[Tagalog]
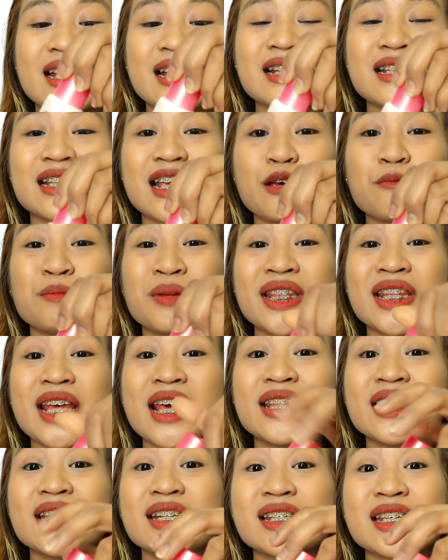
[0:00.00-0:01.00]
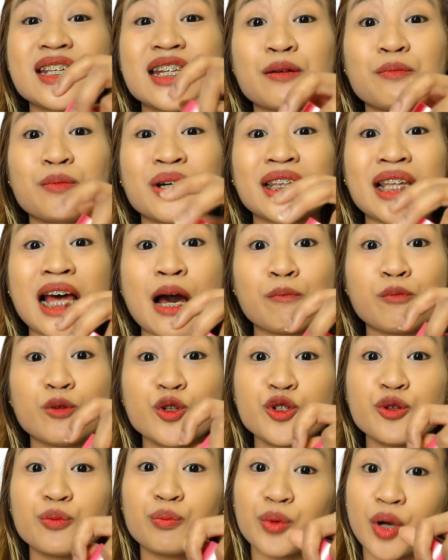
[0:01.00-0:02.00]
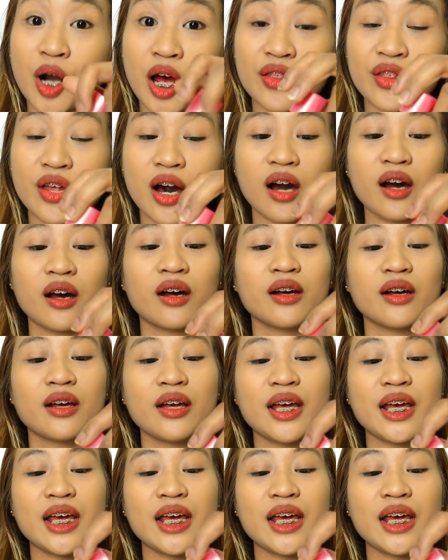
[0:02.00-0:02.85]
Kasi may tendency na matapon yung product.